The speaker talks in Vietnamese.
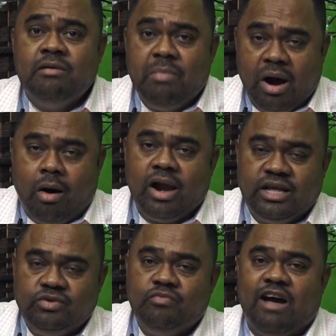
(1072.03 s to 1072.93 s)
mà họ
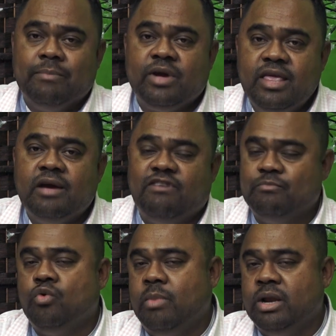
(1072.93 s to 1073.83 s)
đã xúc phạm cái nhân
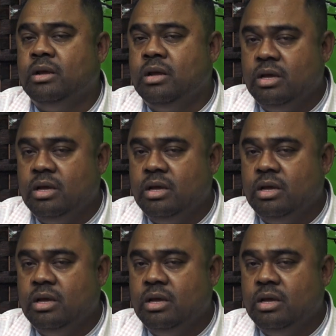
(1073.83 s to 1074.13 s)
phẩm của mình